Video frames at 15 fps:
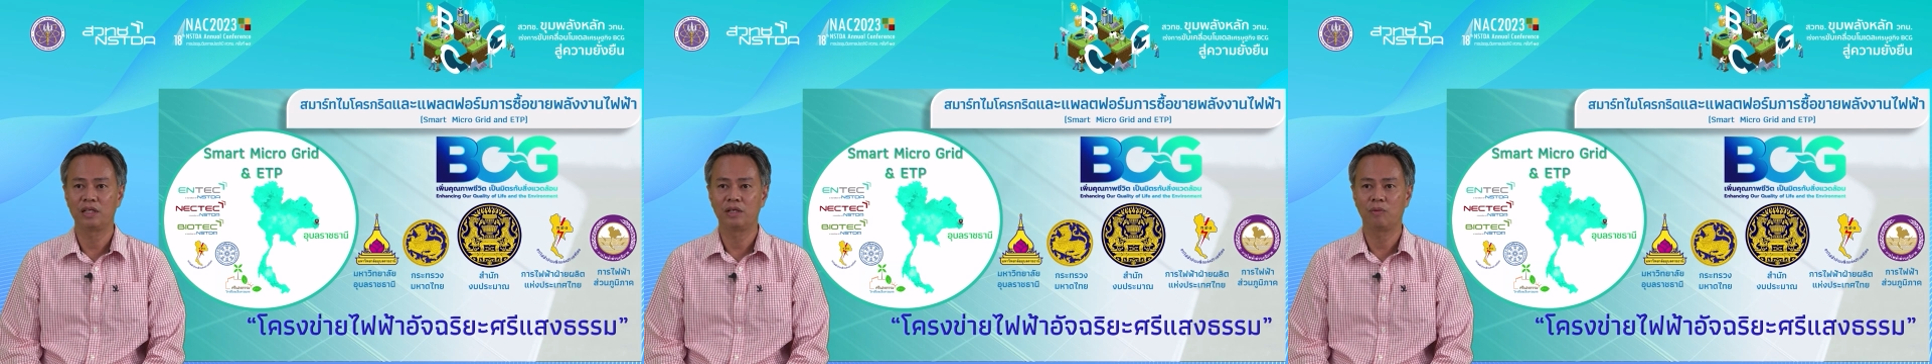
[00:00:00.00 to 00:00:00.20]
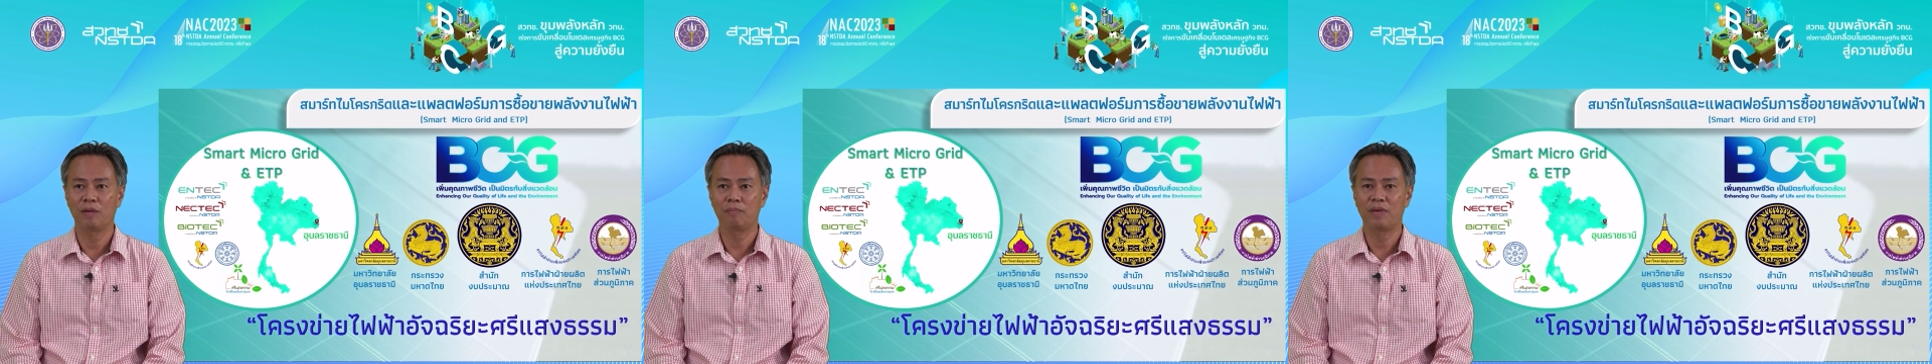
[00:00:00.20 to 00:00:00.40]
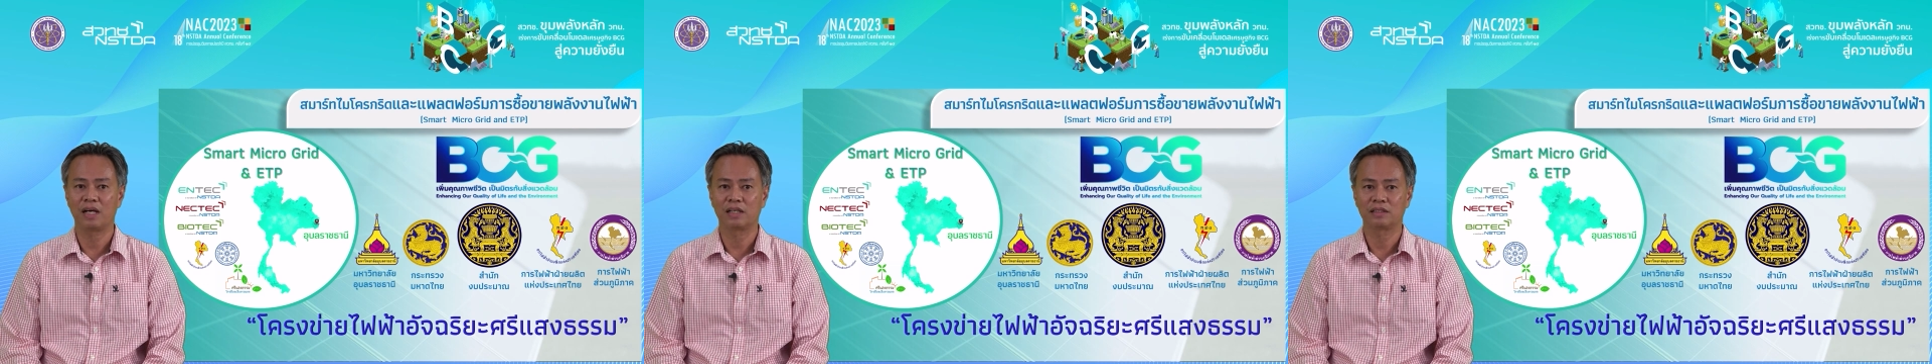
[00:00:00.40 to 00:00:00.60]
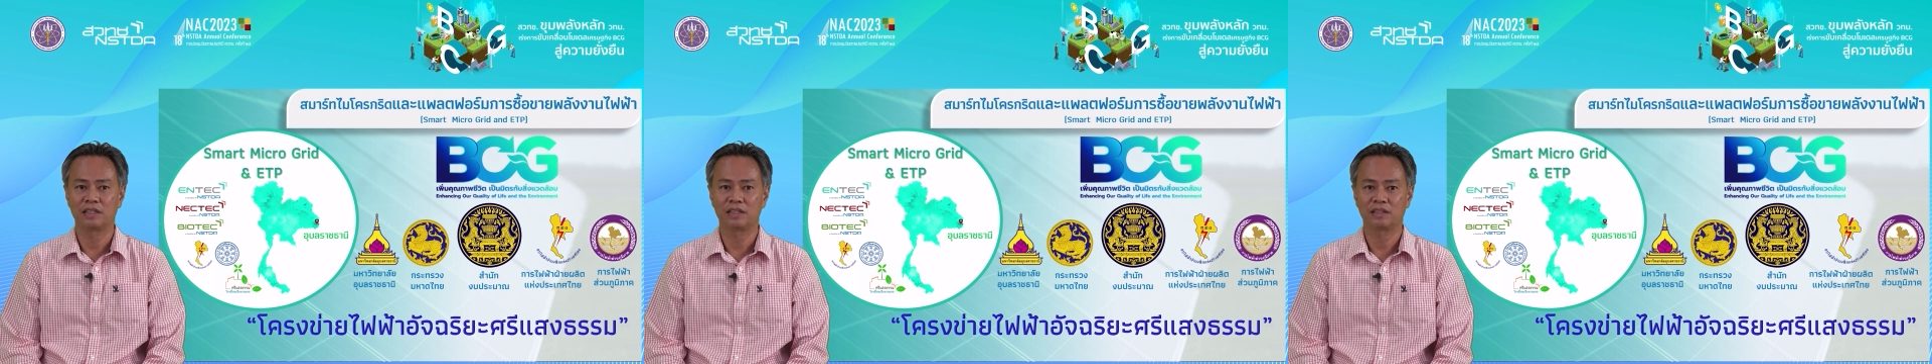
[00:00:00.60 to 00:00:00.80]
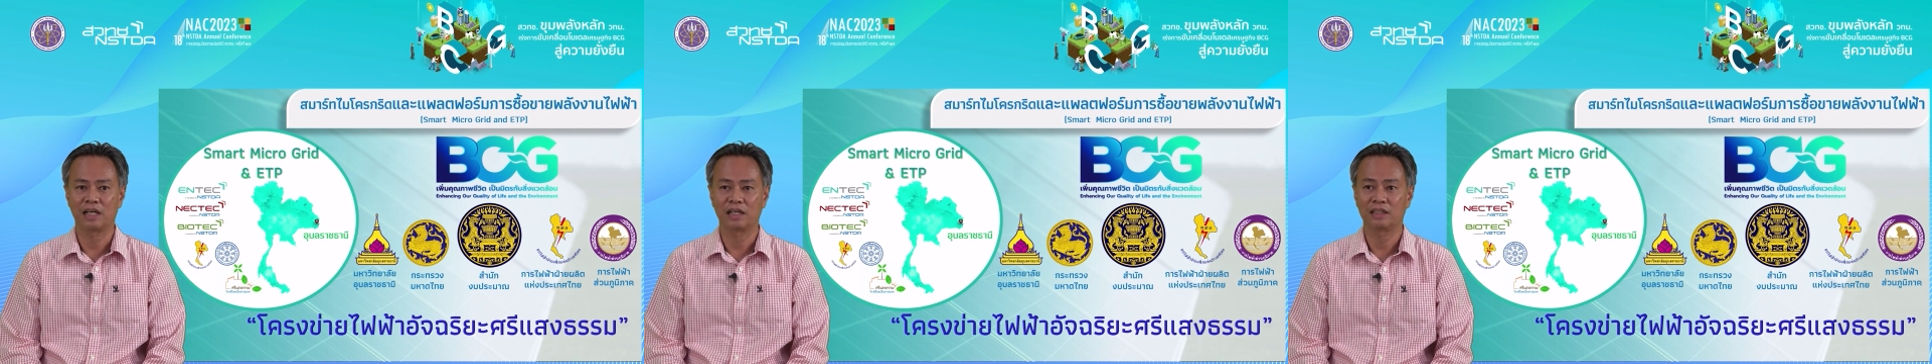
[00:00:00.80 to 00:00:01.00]
ที่วัดป่าศ
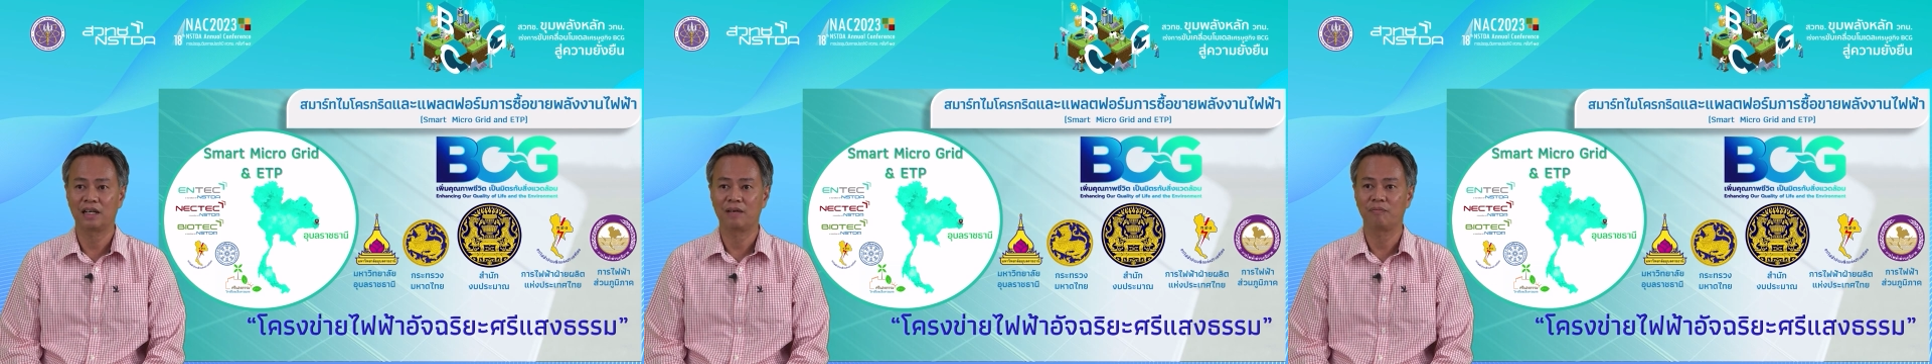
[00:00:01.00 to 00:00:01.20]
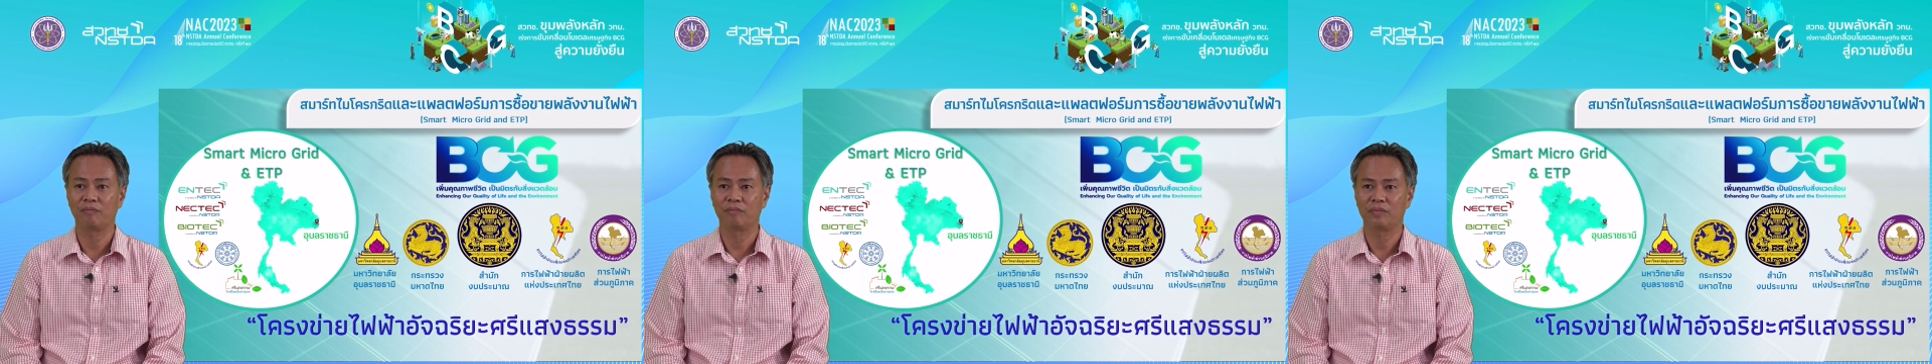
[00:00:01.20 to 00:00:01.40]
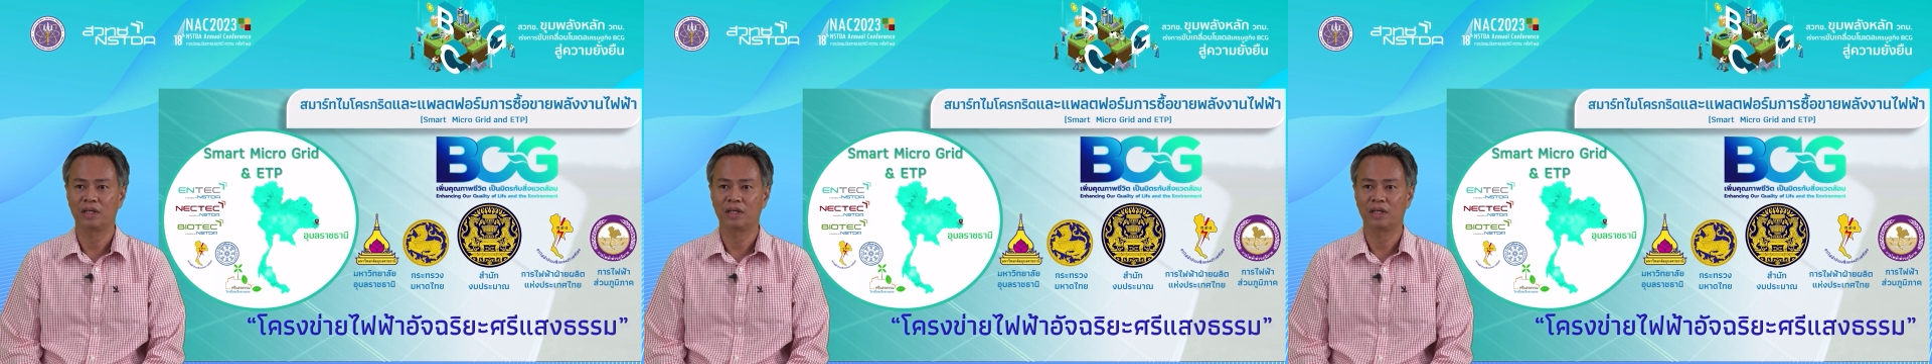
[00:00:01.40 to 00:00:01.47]
รีแสงธรรม